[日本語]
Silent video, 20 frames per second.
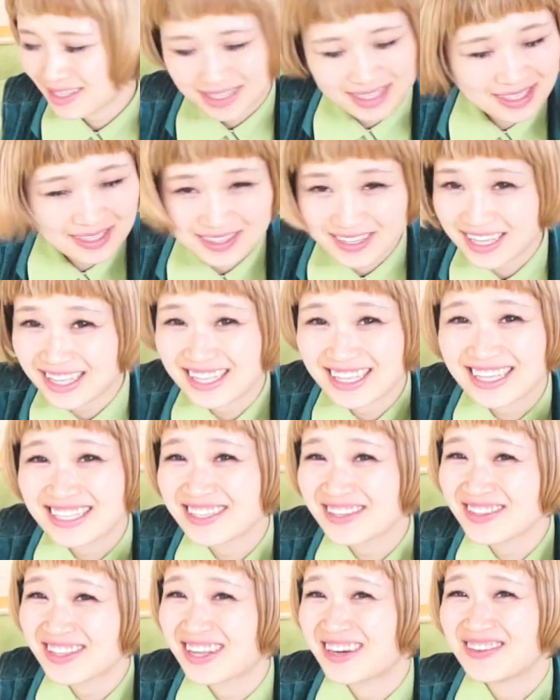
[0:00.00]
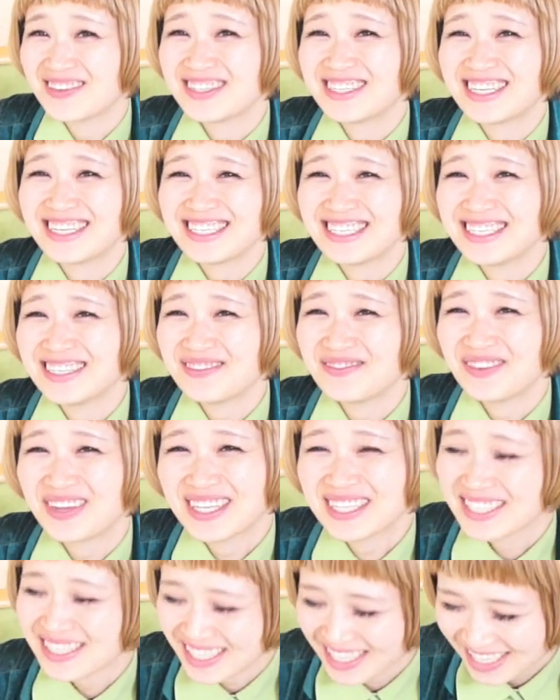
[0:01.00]
実現できそうならお知らせし
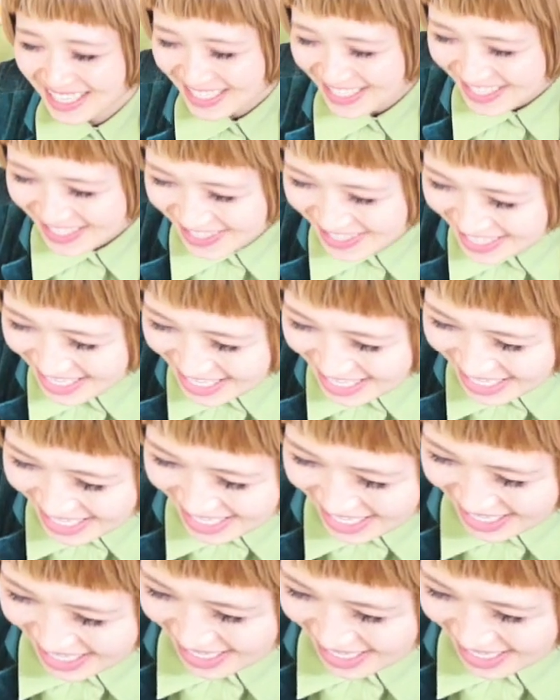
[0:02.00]
ます次